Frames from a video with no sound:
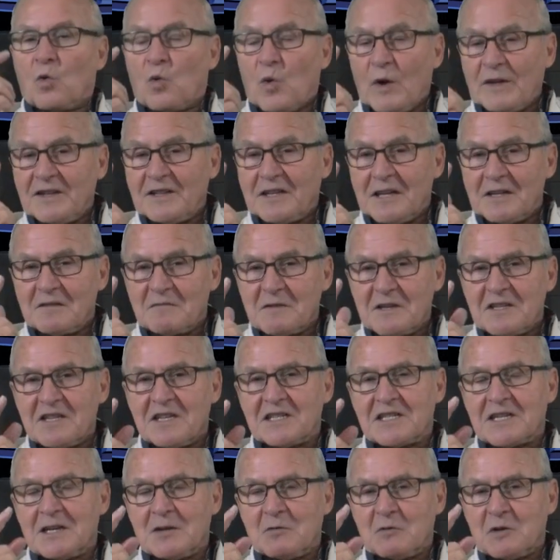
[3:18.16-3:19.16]
¿Cuántas
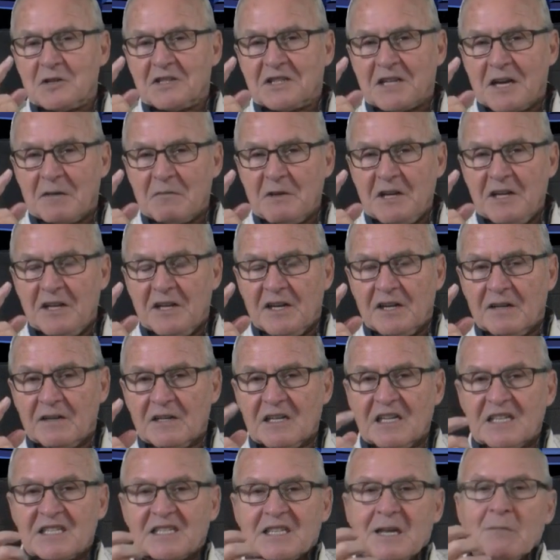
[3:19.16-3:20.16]
veces en nuestra
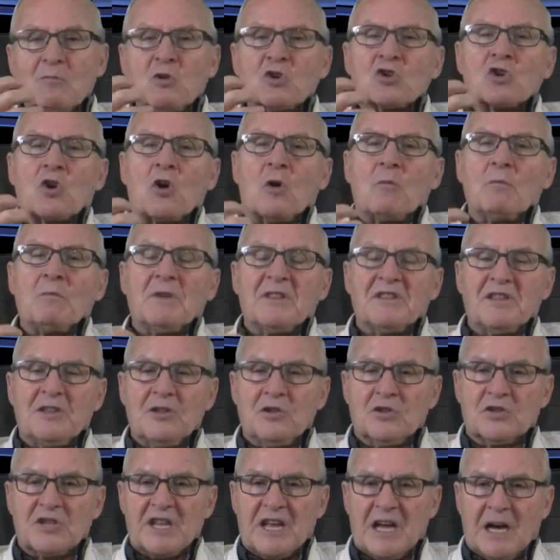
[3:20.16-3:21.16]
vida estamos
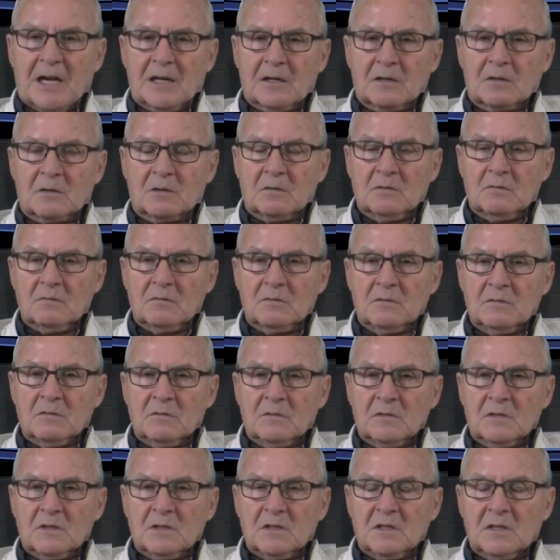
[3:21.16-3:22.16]
convencidos de algo,
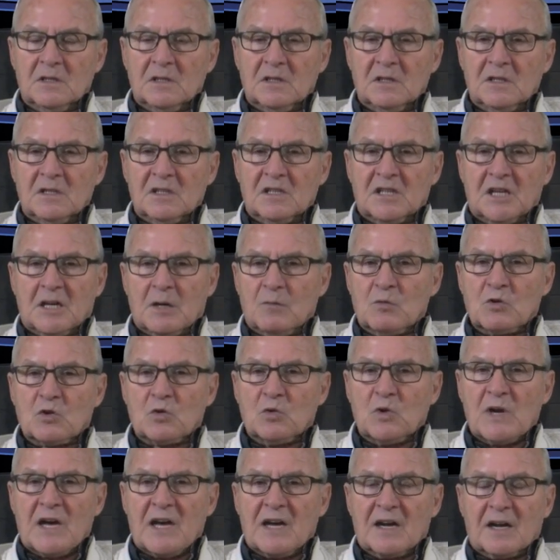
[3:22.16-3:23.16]

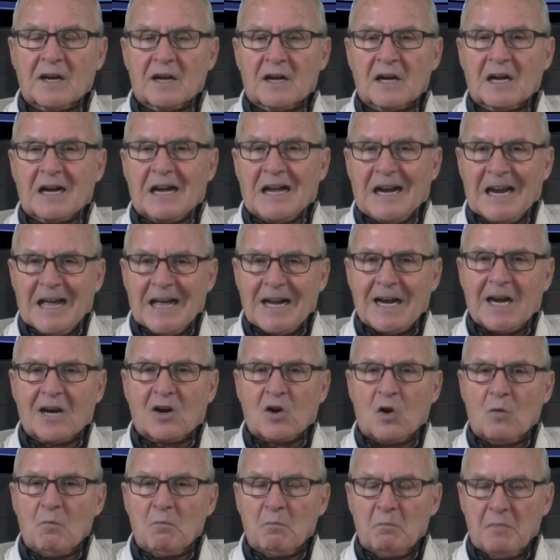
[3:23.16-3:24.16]
tenemos una
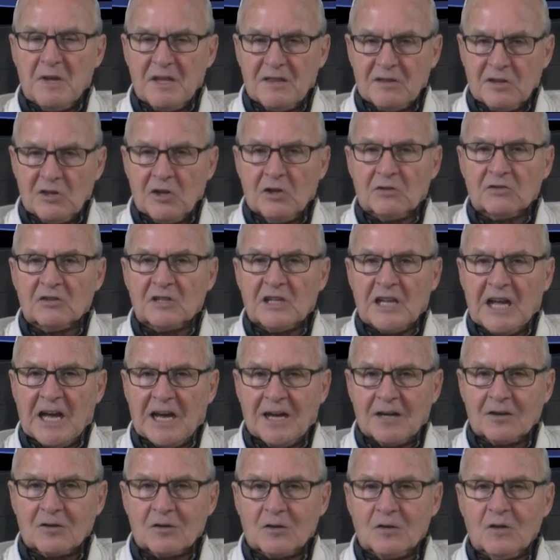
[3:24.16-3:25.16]
clara convicción
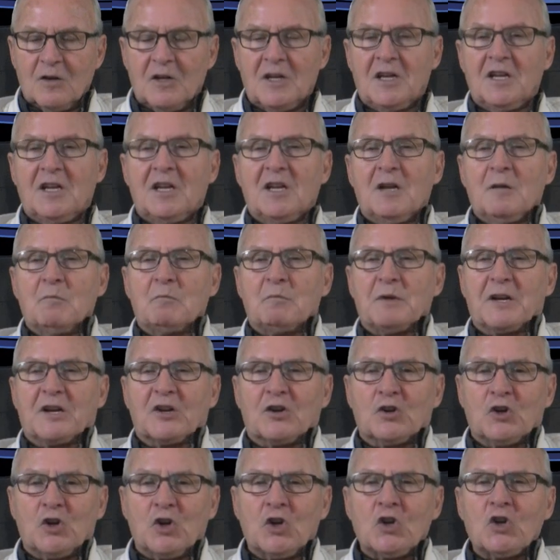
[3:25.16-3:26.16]
de algo,
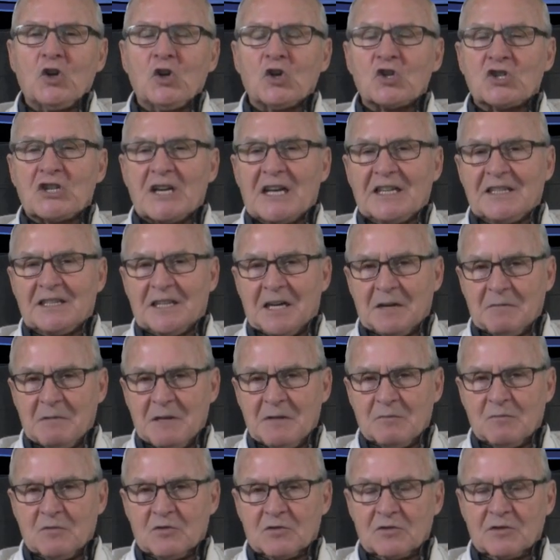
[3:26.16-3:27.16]
pero no nos
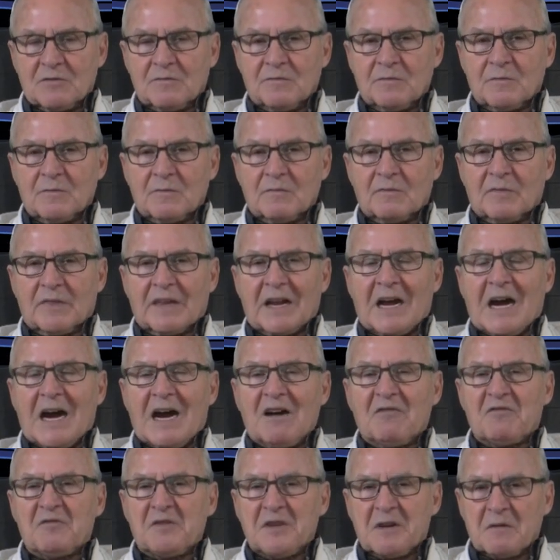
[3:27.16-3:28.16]
atrevemos
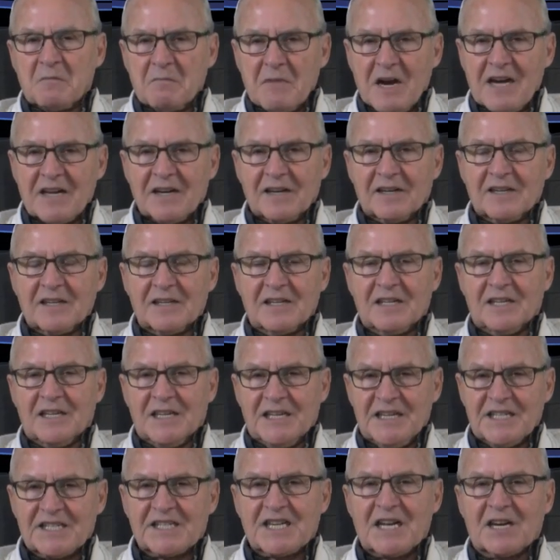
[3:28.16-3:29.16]
a afirmar
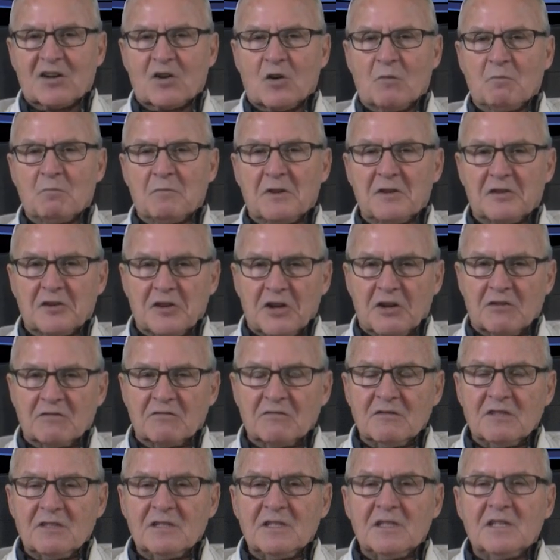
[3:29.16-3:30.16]
esa
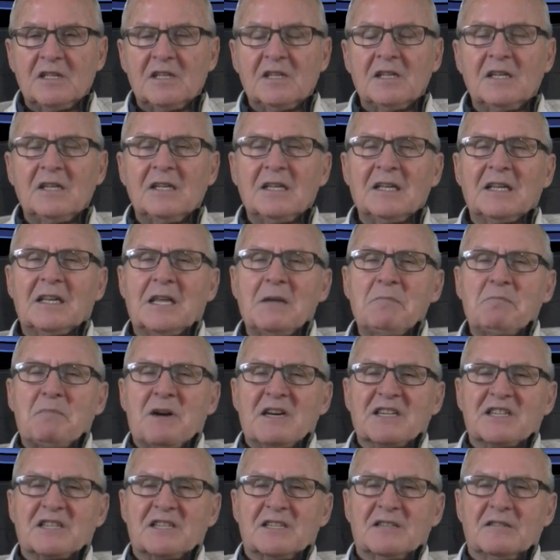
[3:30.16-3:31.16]
convicción? ¿Qué
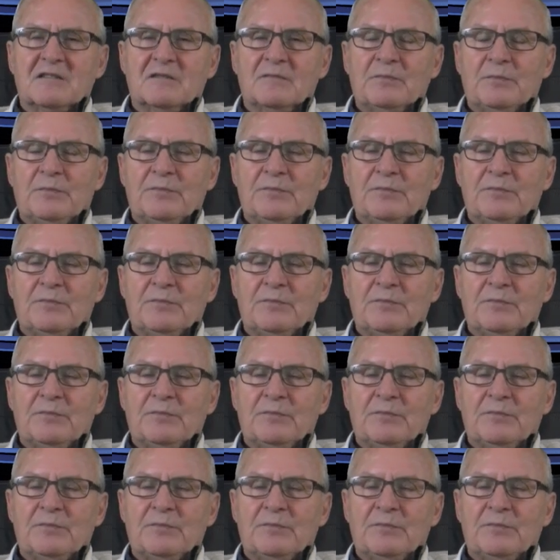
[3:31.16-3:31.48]
pasa?